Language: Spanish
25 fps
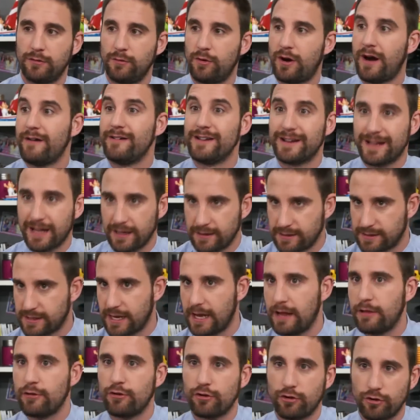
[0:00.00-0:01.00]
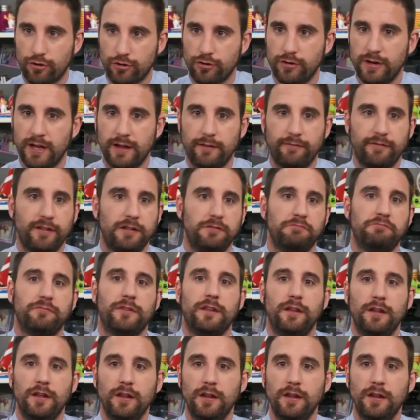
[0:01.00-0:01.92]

como Javier Cansado, Corona, en fin.